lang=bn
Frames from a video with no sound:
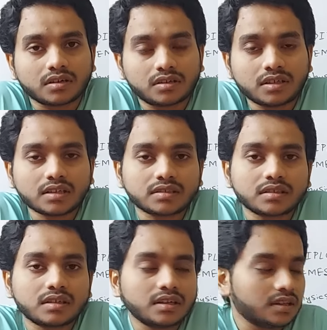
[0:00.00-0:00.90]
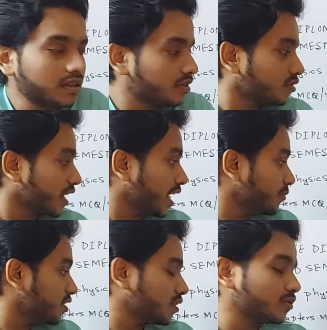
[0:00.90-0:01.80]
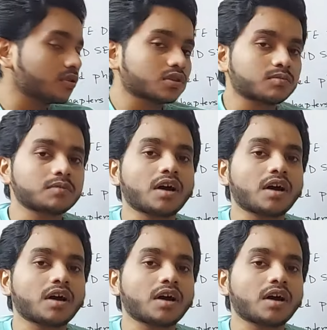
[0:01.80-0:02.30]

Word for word: ঠিক আছে সো এমসিউগুলো তোমরা